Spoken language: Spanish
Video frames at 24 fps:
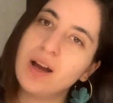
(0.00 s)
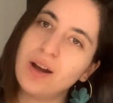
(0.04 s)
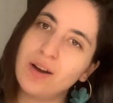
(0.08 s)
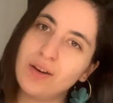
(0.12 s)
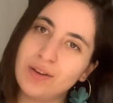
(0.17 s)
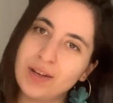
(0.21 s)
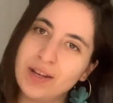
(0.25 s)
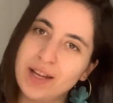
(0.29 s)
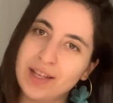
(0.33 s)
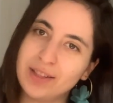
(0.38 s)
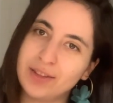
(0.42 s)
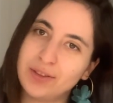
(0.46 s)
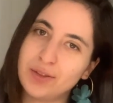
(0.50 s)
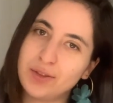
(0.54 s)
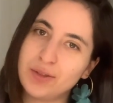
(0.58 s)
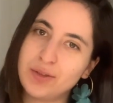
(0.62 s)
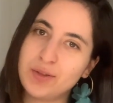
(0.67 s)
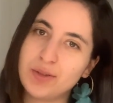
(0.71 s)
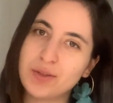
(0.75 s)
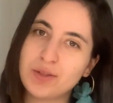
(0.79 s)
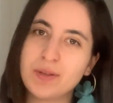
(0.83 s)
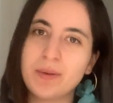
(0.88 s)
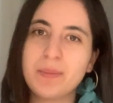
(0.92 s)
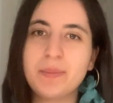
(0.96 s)
Hola a
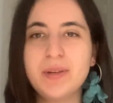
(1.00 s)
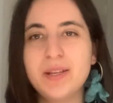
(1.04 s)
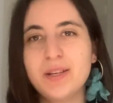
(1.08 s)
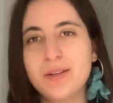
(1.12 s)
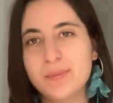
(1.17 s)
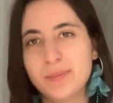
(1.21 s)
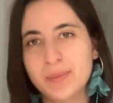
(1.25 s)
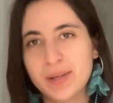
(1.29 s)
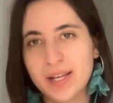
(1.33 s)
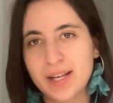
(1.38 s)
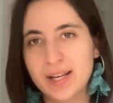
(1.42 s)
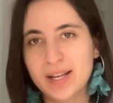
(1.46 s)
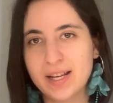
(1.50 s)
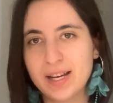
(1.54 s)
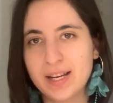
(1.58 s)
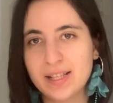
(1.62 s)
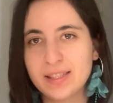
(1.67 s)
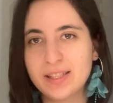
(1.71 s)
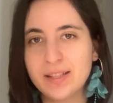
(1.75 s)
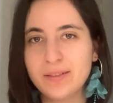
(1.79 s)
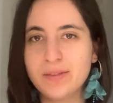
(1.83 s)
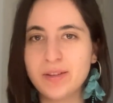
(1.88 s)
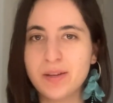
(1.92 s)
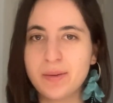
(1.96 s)
todos, mi nombre es
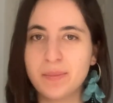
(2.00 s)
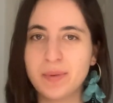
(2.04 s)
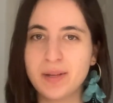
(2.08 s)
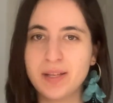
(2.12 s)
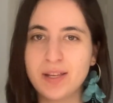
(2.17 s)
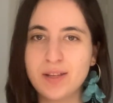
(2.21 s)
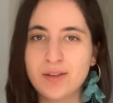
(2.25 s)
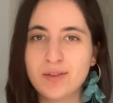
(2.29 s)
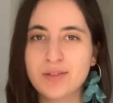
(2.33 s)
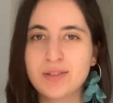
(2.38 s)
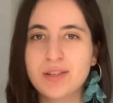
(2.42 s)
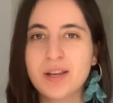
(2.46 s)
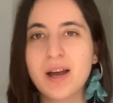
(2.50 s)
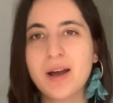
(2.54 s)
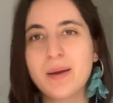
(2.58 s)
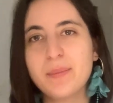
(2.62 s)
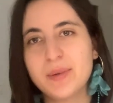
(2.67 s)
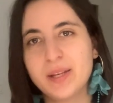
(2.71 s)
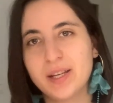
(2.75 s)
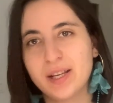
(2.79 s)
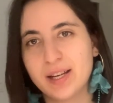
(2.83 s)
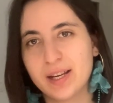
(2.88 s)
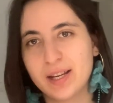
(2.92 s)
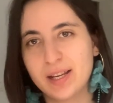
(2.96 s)
Kate, bienvenidos a
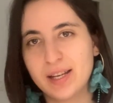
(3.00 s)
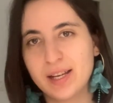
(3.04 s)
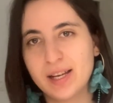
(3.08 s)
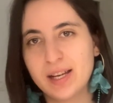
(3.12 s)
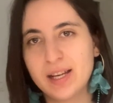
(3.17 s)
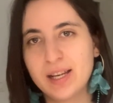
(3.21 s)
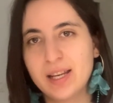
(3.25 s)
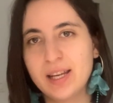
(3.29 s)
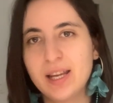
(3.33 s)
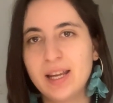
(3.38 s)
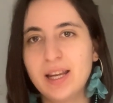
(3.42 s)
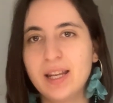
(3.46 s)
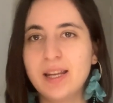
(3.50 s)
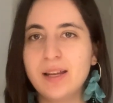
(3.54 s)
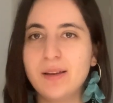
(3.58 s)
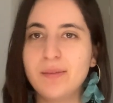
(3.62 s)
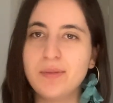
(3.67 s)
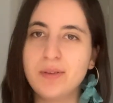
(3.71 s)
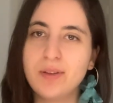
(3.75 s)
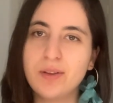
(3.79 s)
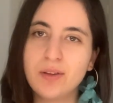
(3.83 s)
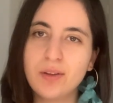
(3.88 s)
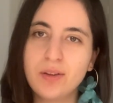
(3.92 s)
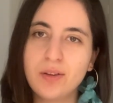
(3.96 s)
mi canal. En el
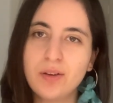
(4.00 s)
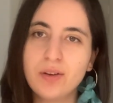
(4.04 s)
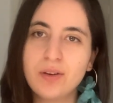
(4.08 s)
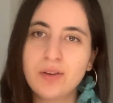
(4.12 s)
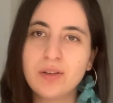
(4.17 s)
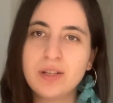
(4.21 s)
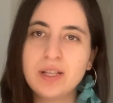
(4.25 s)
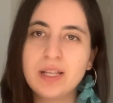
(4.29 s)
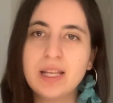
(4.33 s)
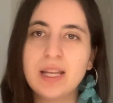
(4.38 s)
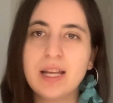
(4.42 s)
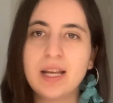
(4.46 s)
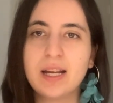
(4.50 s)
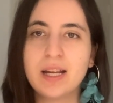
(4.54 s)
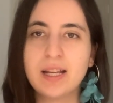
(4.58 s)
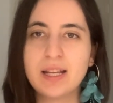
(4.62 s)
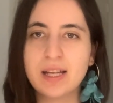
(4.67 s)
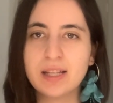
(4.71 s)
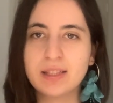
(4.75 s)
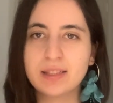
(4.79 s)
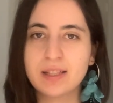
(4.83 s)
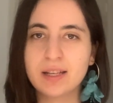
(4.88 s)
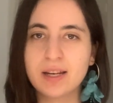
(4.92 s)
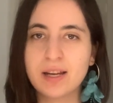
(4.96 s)
video de hoy les
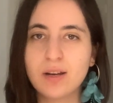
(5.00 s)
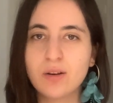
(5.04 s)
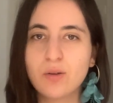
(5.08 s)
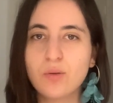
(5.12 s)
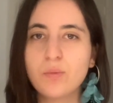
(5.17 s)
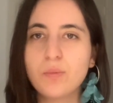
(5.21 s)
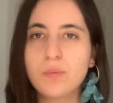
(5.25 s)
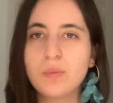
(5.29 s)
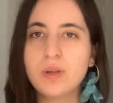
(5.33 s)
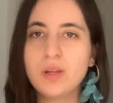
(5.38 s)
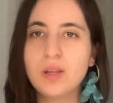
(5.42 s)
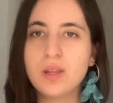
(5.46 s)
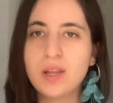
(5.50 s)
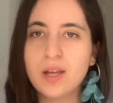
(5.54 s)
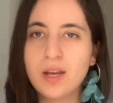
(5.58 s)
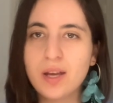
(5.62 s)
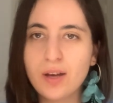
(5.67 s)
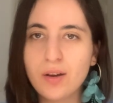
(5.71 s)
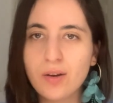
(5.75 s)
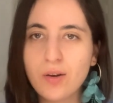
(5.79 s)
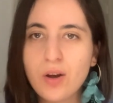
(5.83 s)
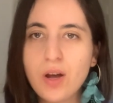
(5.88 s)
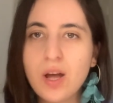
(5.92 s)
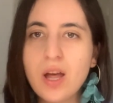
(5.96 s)
quería traer un
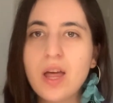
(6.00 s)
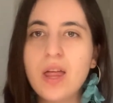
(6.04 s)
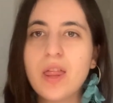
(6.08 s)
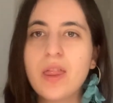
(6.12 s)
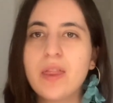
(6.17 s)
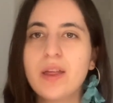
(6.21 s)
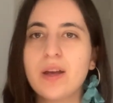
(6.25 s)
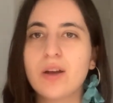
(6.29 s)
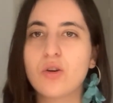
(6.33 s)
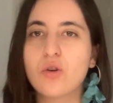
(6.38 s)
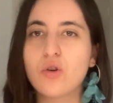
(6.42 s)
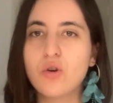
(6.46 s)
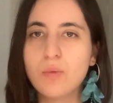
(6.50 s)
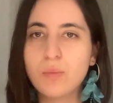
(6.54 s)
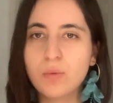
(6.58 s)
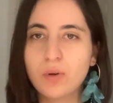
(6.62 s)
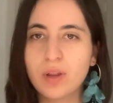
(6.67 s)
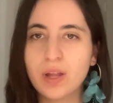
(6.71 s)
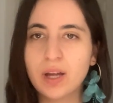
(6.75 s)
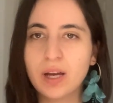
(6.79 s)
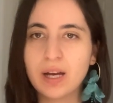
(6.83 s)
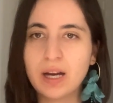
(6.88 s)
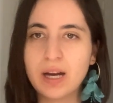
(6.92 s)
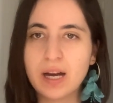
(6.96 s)
video de cómo
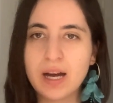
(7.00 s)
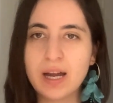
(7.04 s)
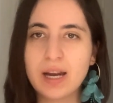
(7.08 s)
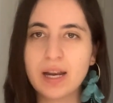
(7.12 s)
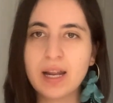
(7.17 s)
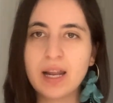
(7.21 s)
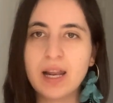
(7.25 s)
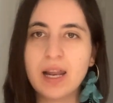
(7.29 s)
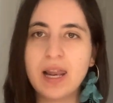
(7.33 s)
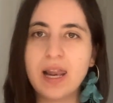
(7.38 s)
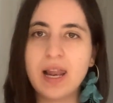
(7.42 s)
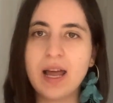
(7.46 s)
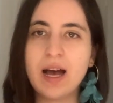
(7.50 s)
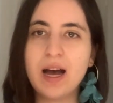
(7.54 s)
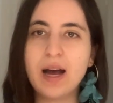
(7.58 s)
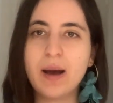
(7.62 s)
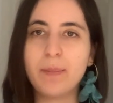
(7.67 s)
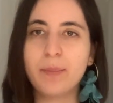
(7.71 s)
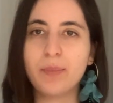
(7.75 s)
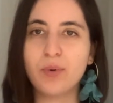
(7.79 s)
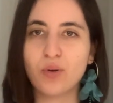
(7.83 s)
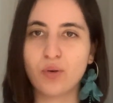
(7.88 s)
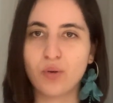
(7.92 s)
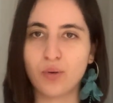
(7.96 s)
dejar la
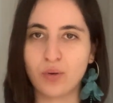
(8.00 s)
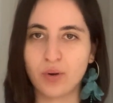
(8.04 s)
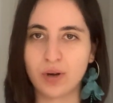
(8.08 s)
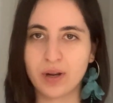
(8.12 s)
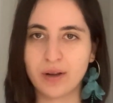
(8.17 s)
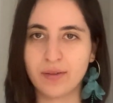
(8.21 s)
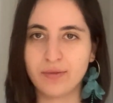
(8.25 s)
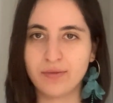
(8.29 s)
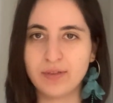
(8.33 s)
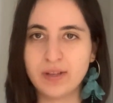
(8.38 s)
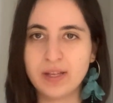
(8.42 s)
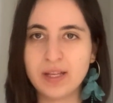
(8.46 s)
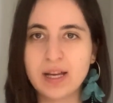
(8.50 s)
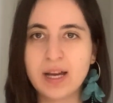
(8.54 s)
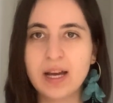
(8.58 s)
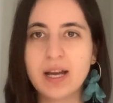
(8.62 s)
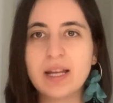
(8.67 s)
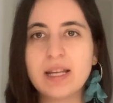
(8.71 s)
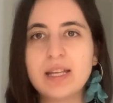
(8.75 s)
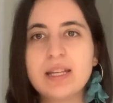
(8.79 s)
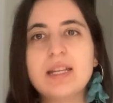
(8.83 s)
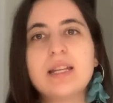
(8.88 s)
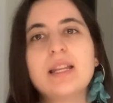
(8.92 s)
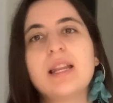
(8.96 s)
pornografía
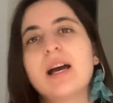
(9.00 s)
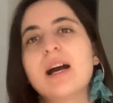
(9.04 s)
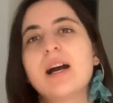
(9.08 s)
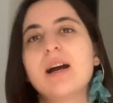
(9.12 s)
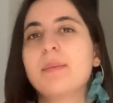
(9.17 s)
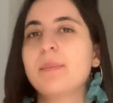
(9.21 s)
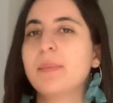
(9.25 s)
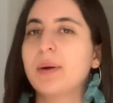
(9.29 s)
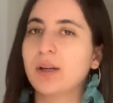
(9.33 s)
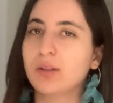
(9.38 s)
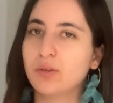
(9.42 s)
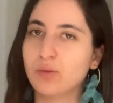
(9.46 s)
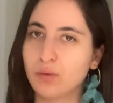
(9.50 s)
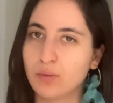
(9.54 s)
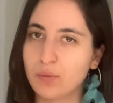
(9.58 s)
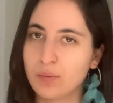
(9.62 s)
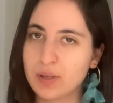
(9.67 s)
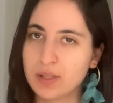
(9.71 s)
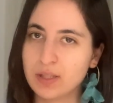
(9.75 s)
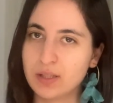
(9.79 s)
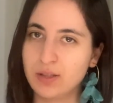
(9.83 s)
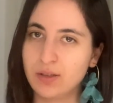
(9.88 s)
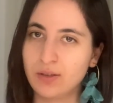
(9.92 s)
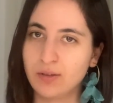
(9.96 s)
y la
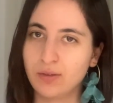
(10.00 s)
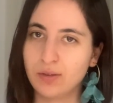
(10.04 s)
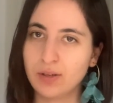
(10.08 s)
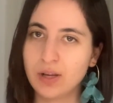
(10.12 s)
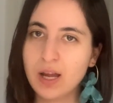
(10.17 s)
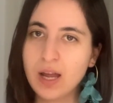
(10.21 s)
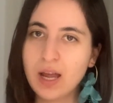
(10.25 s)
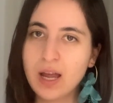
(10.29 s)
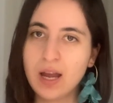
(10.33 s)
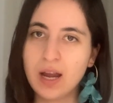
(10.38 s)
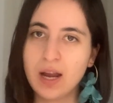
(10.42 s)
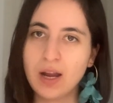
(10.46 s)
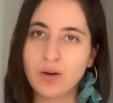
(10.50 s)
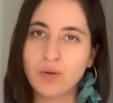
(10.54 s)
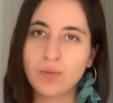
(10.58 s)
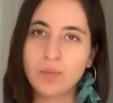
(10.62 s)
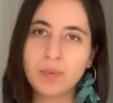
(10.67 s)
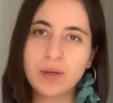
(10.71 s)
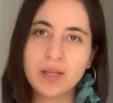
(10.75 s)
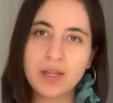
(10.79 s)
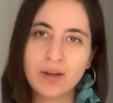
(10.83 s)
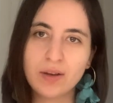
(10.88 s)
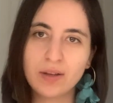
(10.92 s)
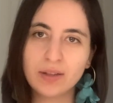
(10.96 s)
masturbación. En un
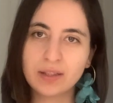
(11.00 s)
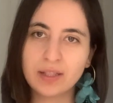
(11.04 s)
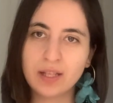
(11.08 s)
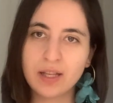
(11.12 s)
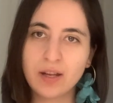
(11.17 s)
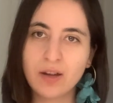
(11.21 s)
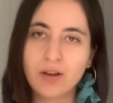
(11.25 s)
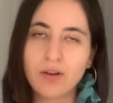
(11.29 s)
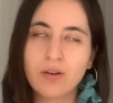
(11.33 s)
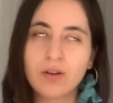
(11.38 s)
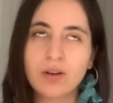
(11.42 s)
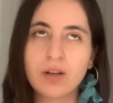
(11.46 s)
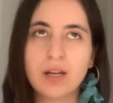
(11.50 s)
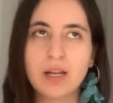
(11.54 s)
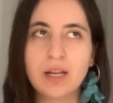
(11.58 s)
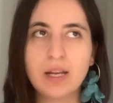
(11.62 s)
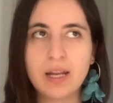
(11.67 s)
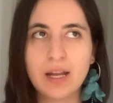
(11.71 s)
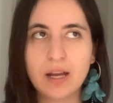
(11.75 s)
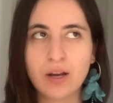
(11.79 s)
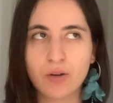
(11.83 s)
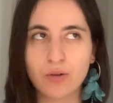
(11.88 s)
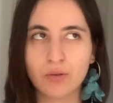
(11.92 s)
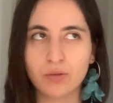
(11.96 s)
video anterior
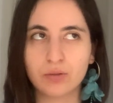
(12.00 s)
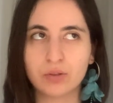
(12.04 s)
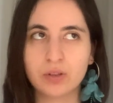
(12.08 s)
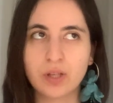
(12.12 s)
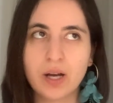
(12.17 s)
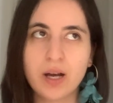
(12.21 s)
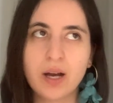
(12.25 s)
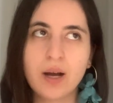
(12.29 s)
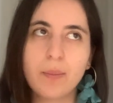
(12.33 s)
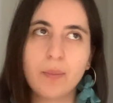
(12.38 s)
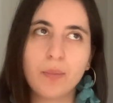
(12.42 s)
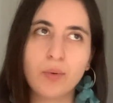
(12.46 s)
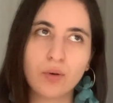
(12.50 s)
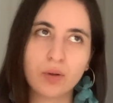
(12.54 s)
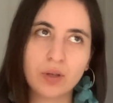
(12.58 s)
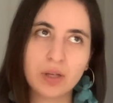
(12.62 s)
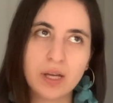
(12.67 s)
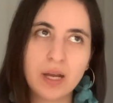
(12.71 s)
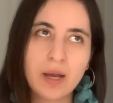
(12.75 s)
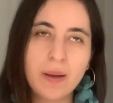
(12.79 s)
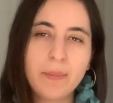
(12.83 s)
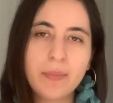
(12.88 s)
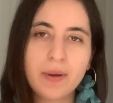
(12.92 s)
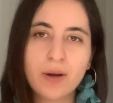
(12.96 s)
les contaba por
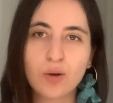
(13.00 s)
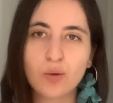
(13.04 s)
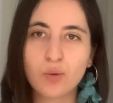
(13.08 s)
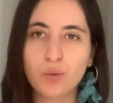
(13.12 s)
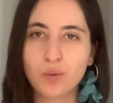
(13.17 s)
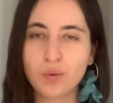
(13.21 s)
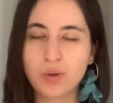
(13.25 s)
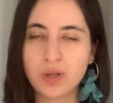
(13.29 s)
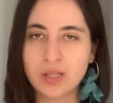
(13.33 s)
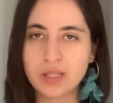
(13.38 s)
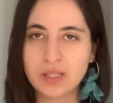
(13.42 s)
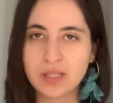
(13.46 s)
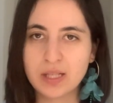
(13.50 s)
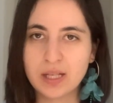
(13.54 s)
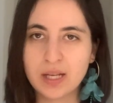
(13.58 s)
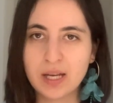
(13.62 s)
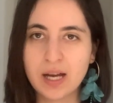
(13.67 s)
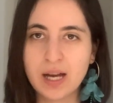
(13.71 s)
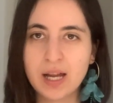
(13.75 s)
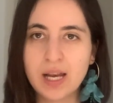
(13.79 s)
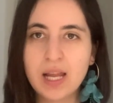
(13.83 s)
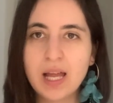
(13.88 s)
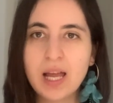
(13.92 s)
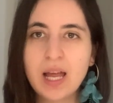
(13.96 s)
qué es
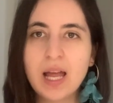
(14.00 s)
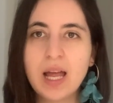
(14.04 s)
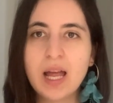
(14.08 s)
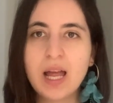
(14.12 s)
perjudicial